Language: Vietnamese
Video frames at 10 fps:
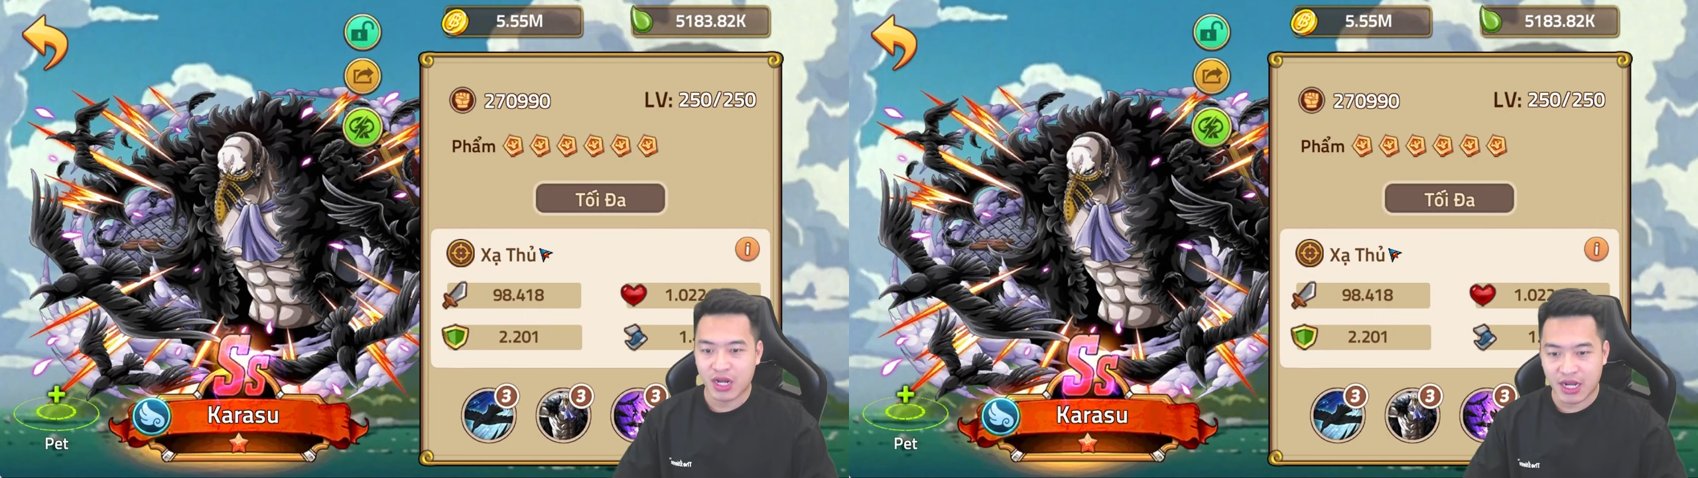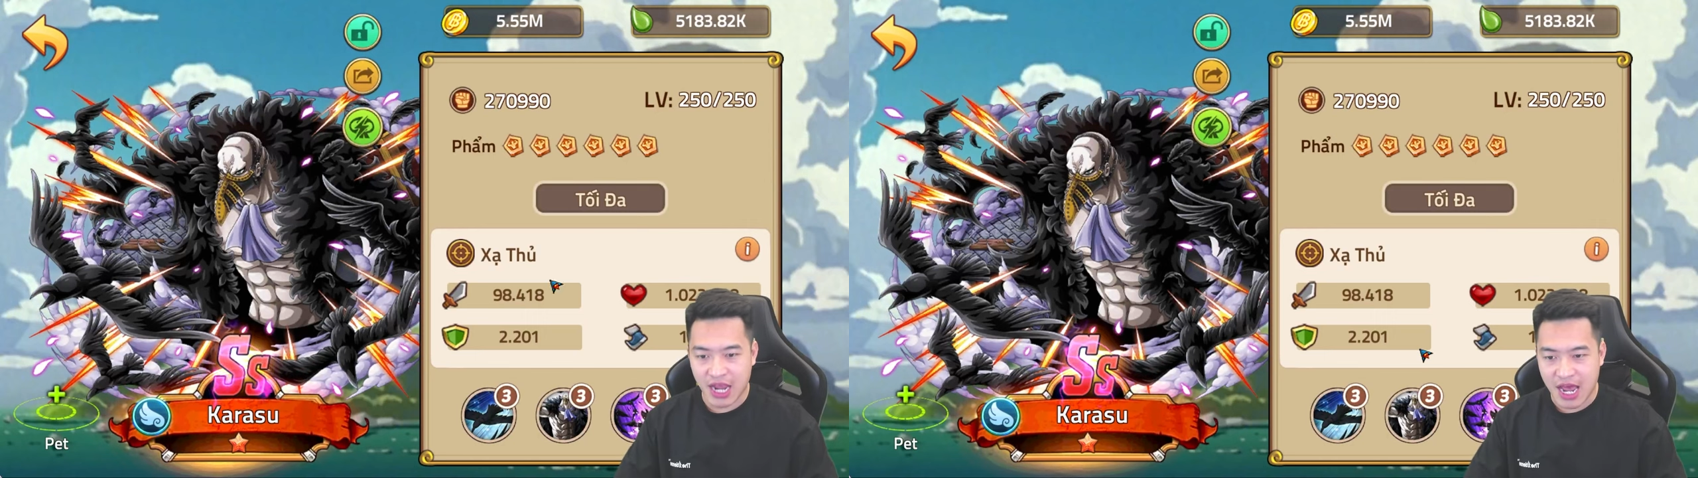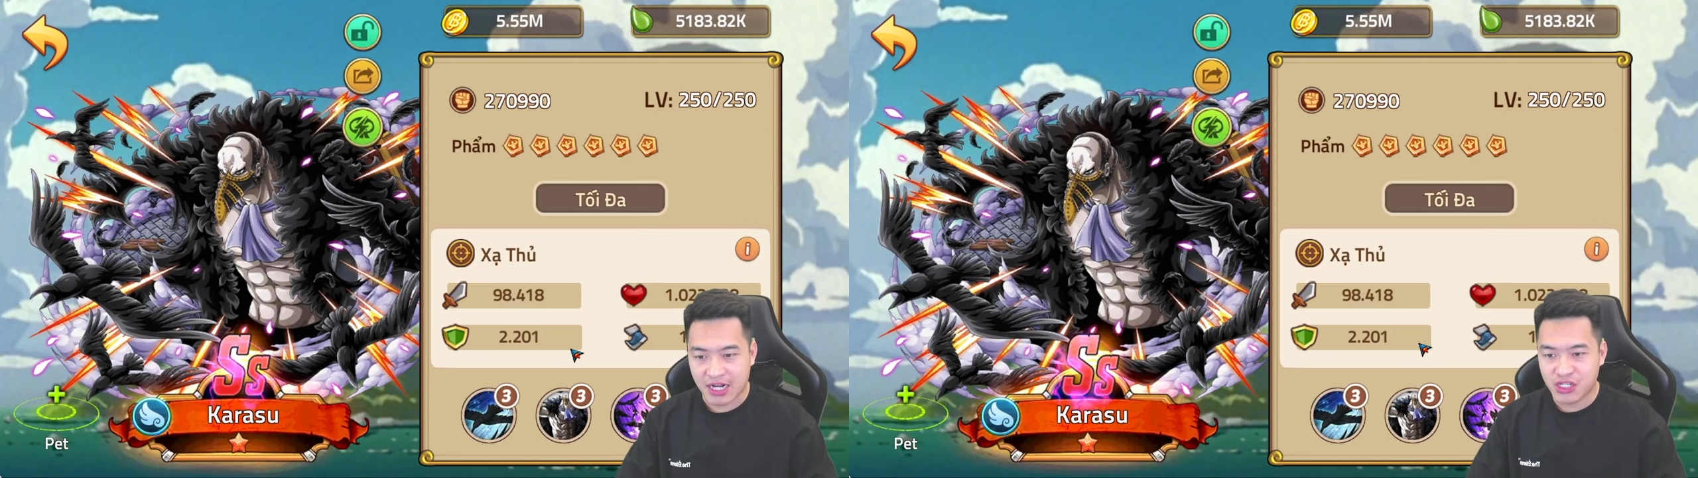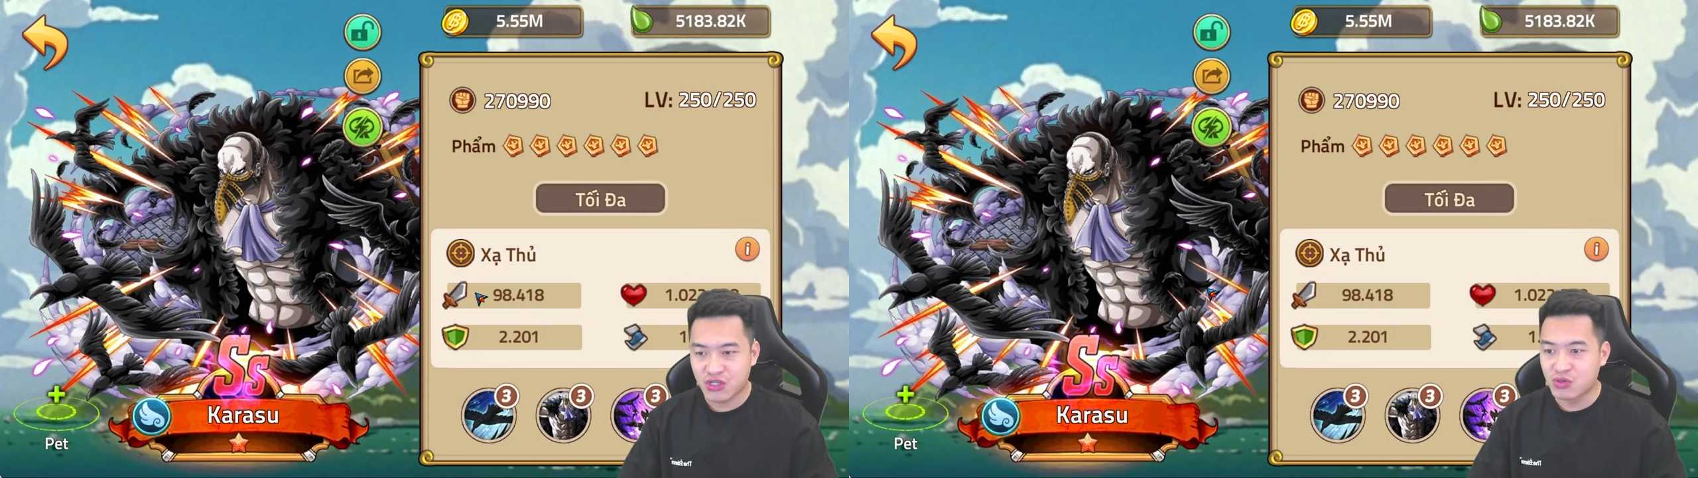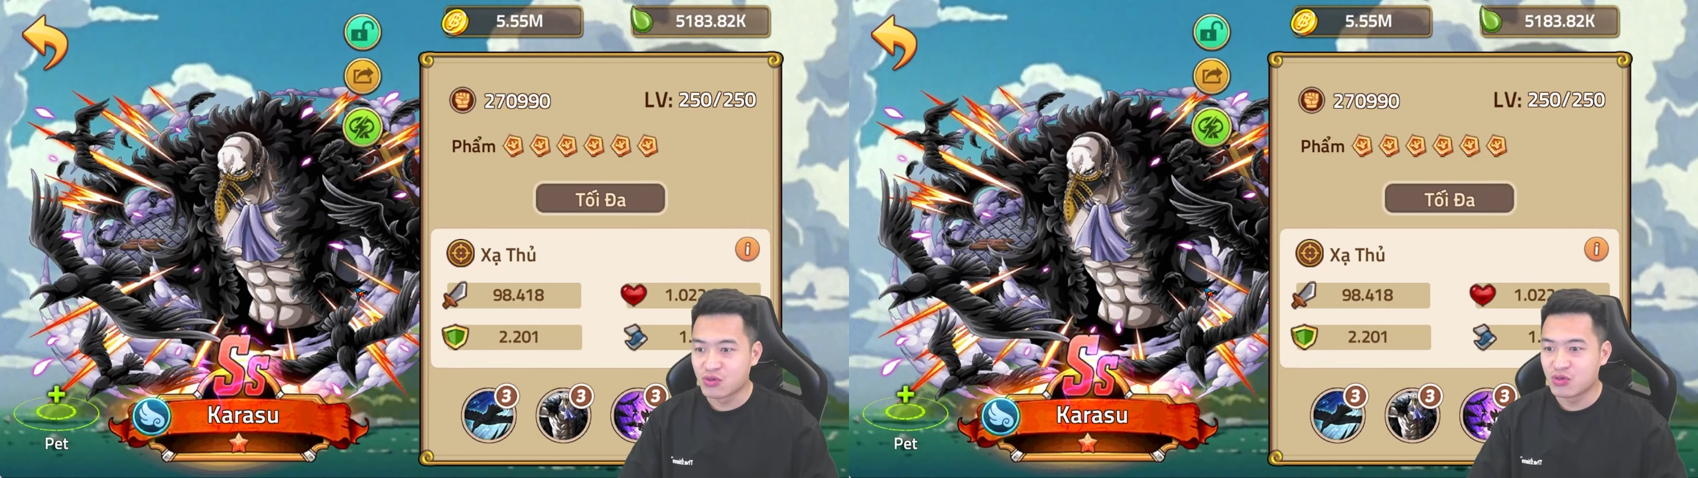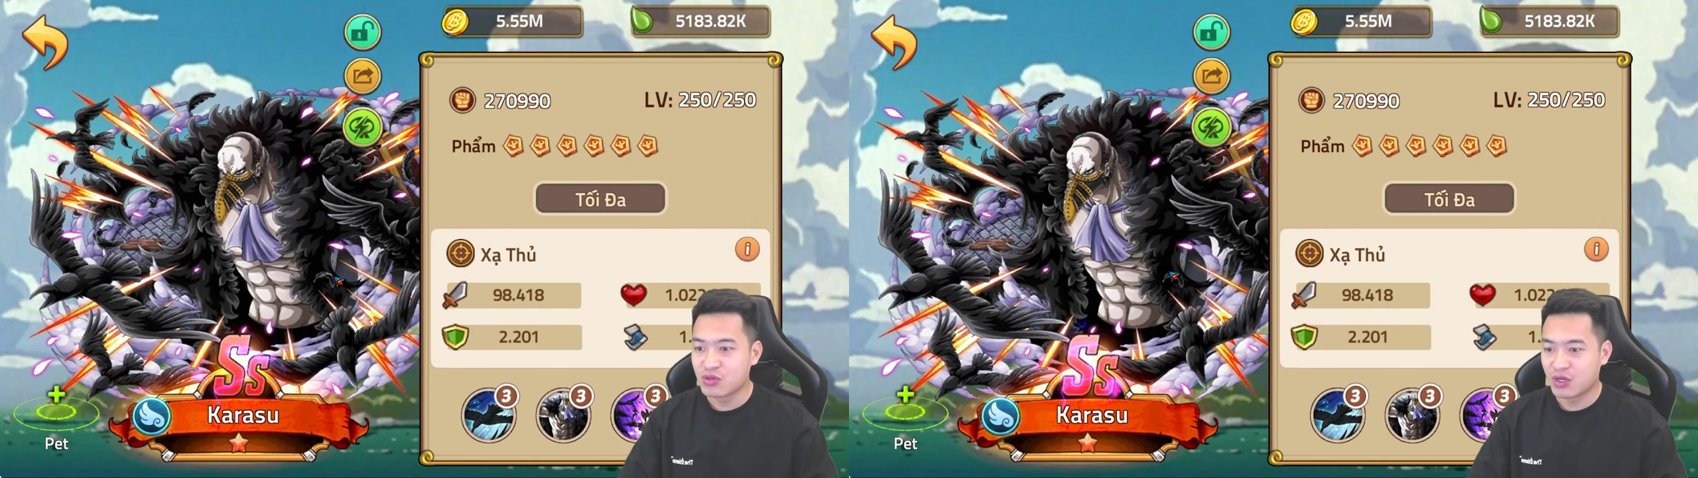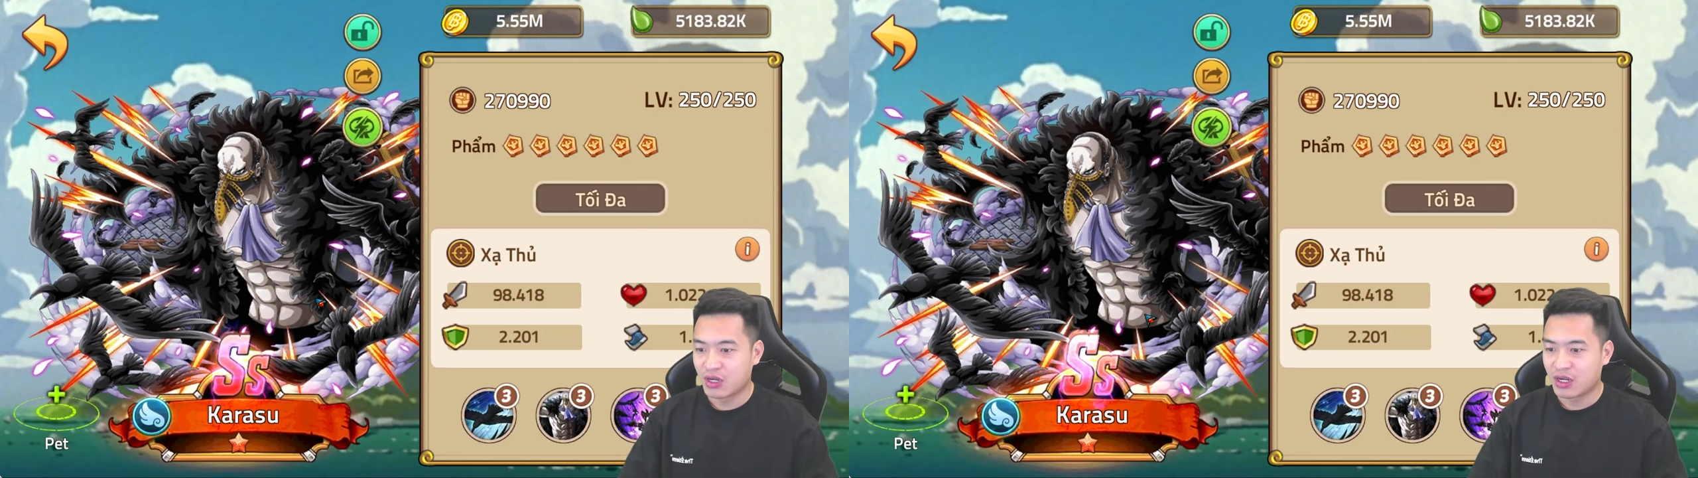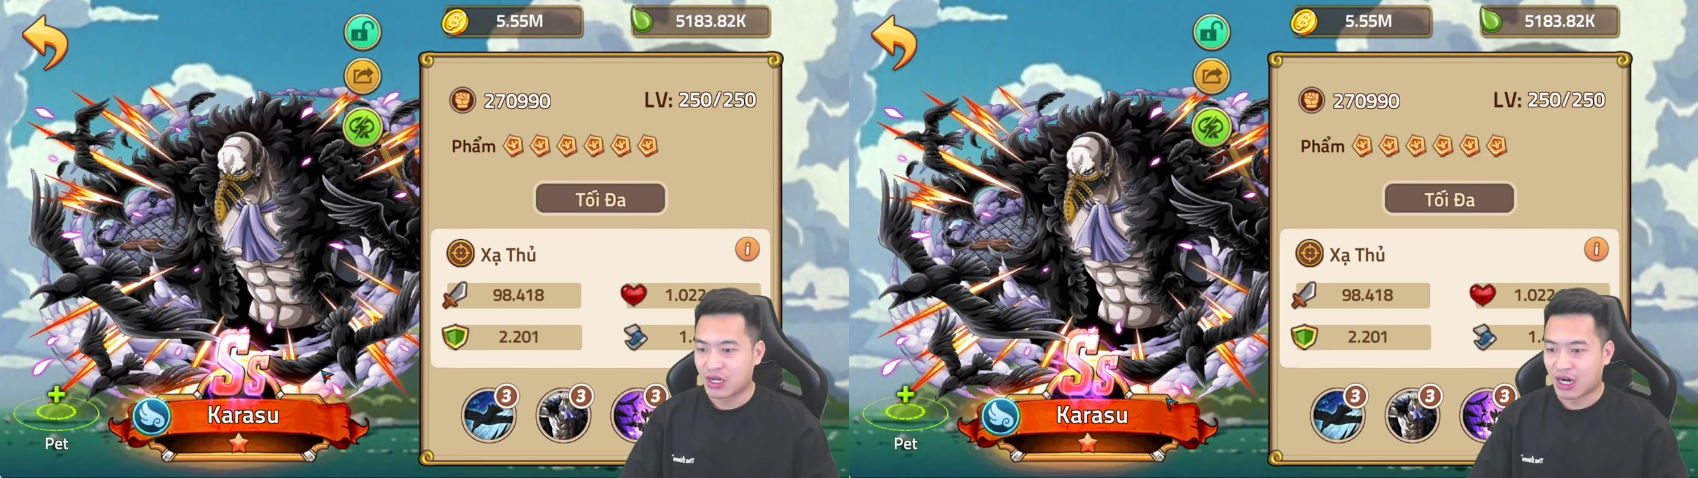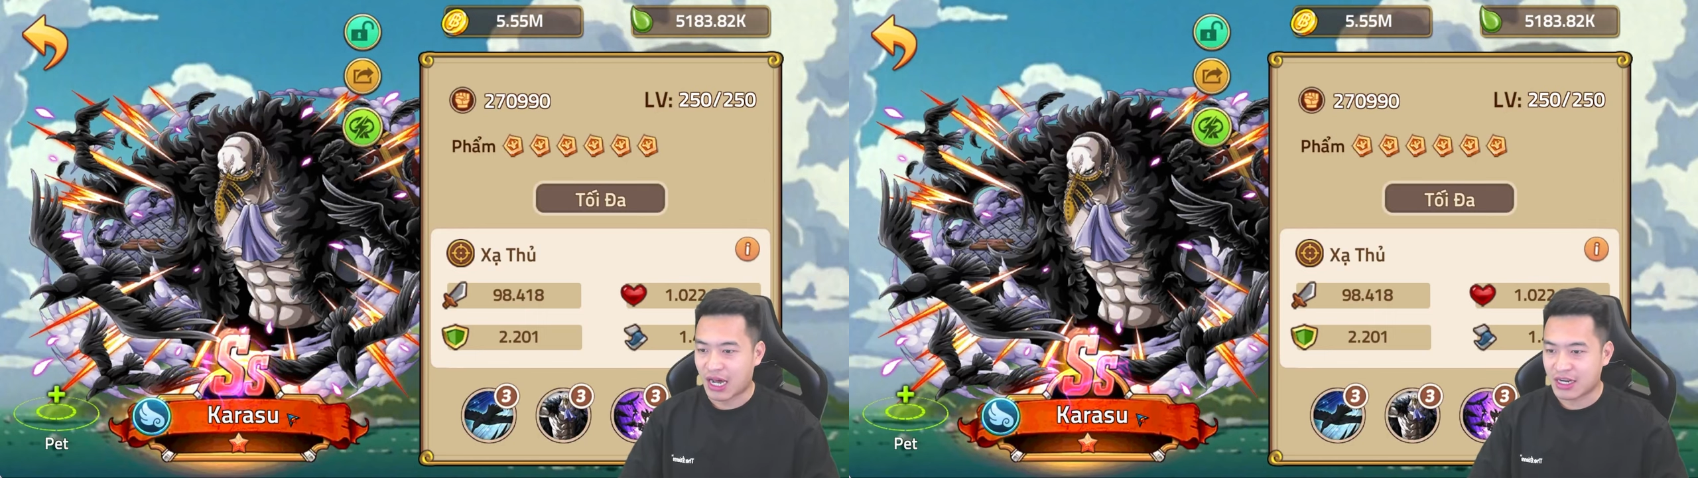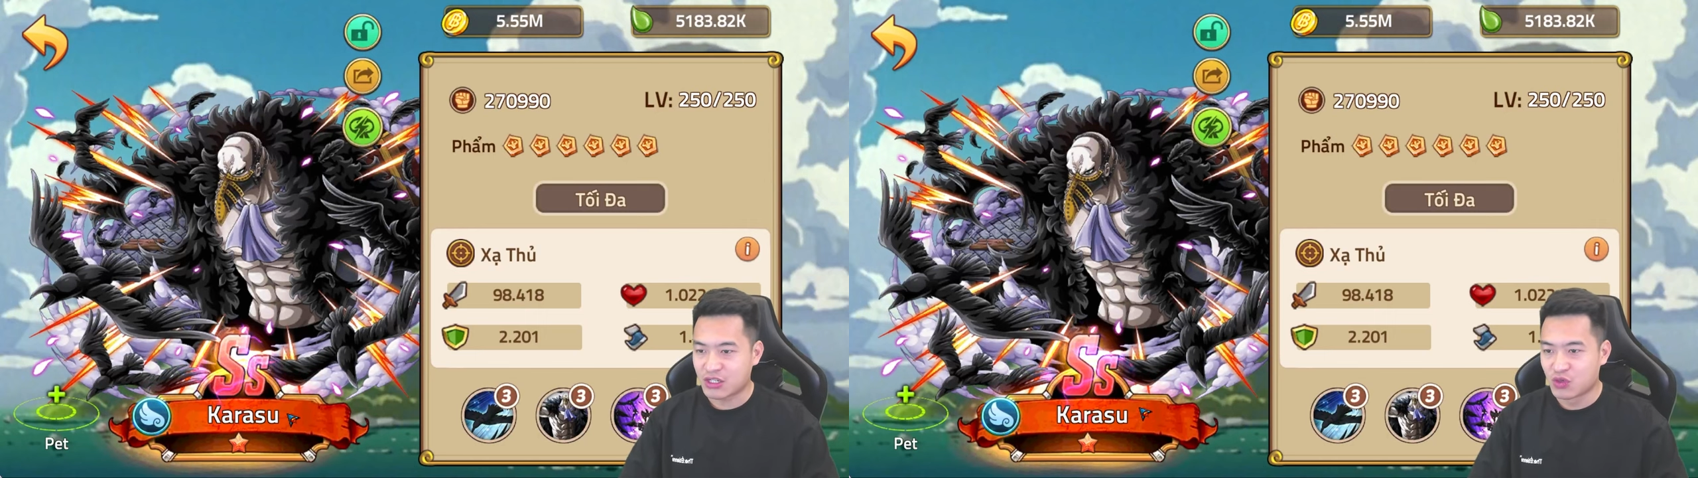Karasu
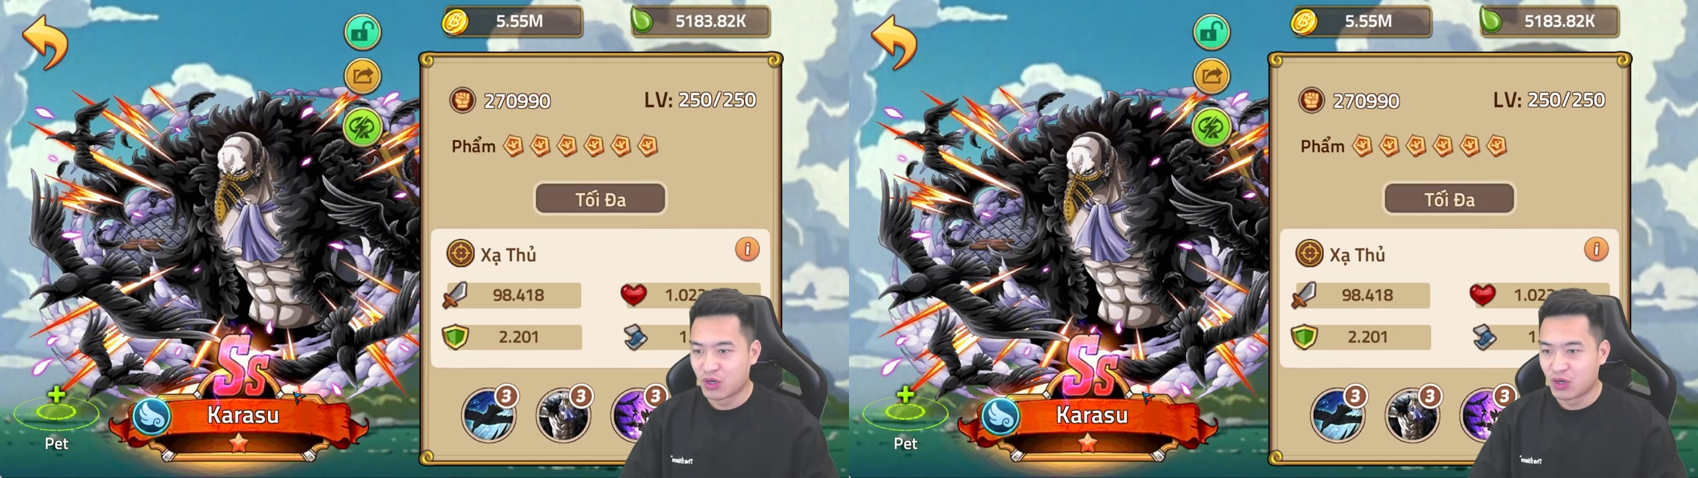Karasu